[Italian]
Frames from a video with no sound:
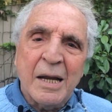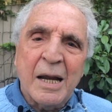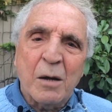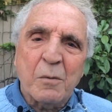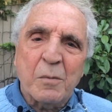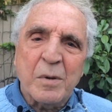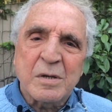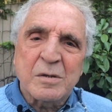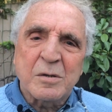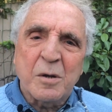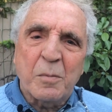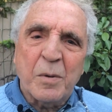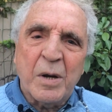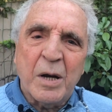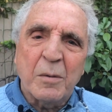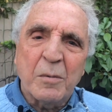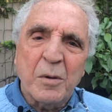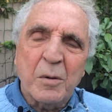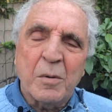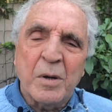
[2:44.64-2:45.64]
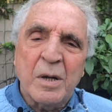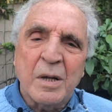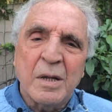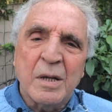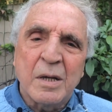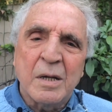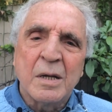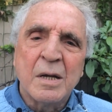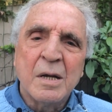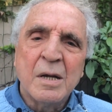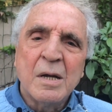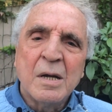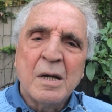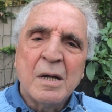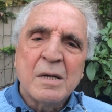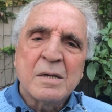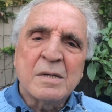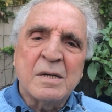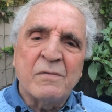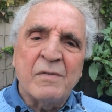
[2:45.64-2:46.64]
da questo premio, quindi
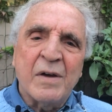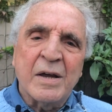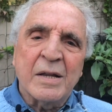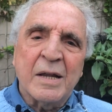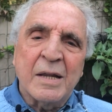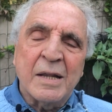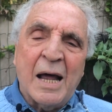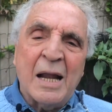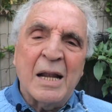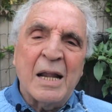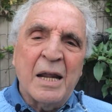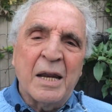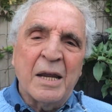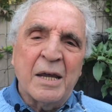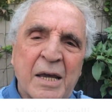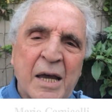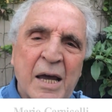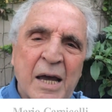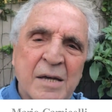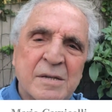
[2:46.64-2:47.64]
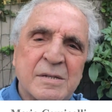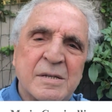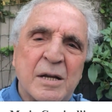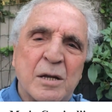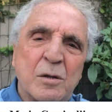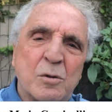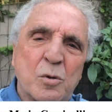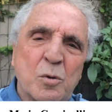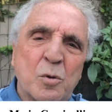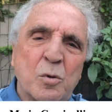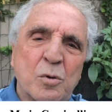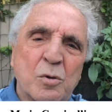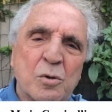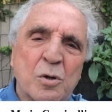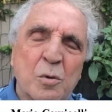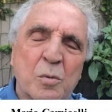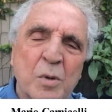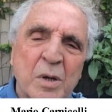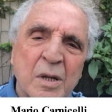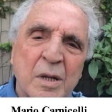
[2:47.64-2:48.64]
si vede dalle richieste e
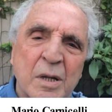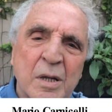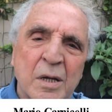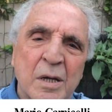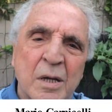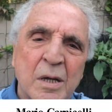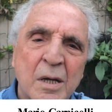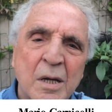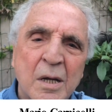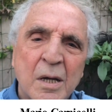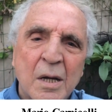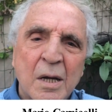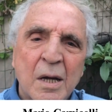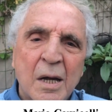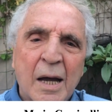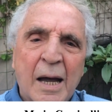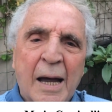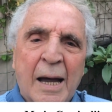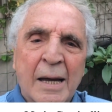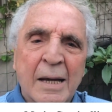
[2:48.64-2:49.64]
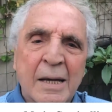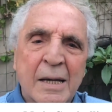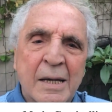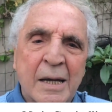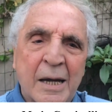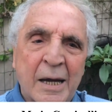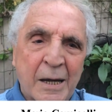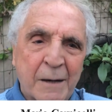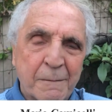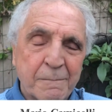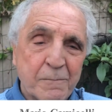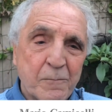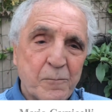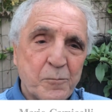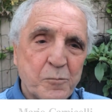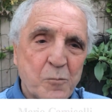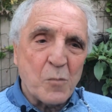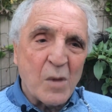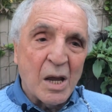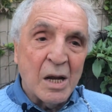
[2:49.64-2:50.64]
tutto, quindi anche
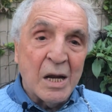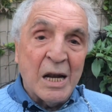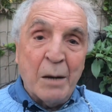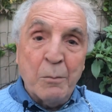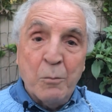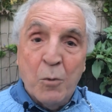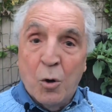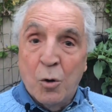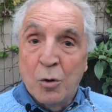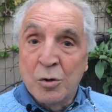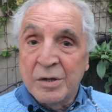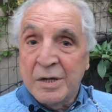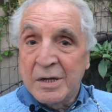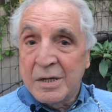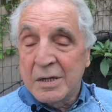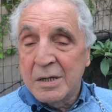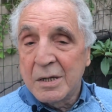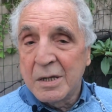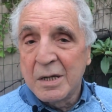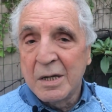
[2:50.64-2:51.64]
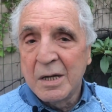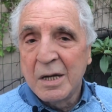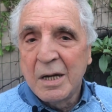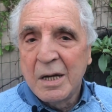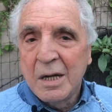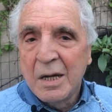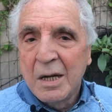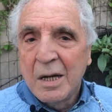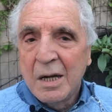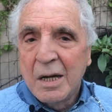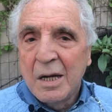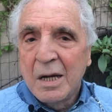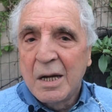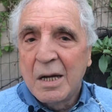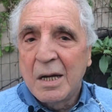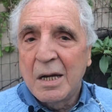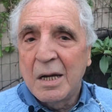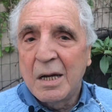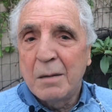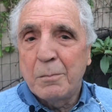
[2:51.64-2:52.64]
Le Monde
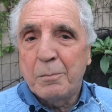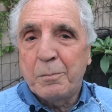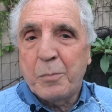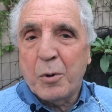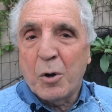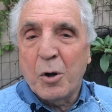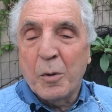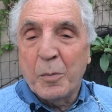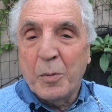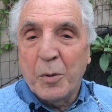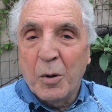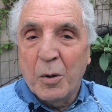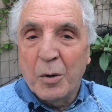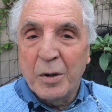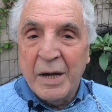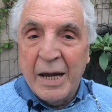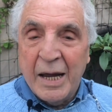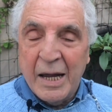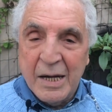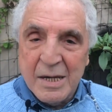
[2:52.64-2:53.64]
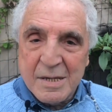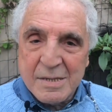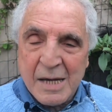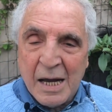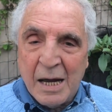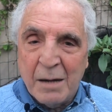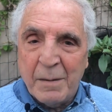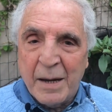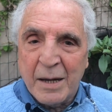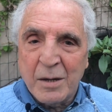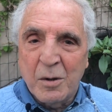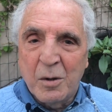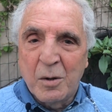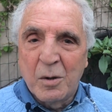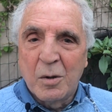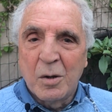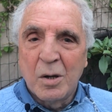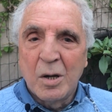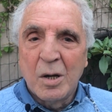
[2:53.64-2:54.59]
proprio ieri sabato